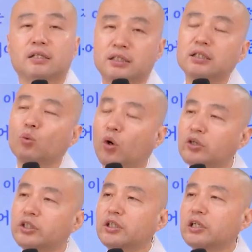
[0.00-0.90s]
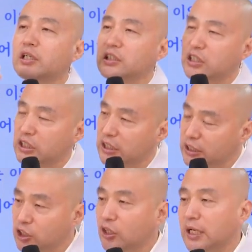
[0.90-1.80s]
그 원을
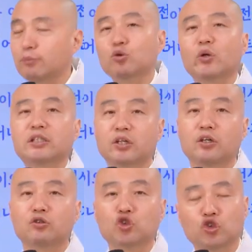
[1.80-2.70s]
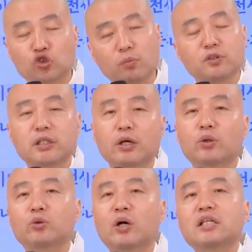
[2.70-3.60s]
실천함으로 해서 수없는
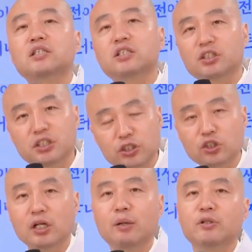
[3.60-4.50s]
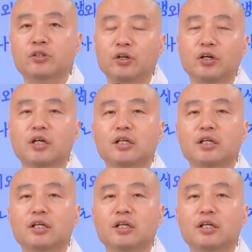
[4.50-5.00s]
세월 동안 실천하면서